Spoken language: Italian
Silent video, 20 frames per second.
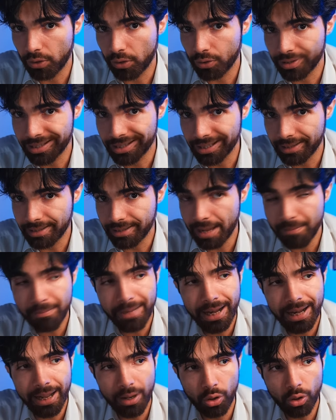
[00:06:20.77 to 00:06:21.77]

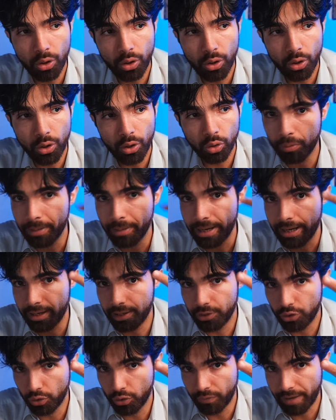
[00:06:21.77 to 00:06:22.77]
settembre, ottobre,
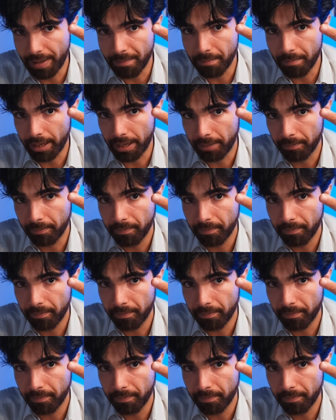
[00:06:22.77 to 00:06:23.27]
novembre.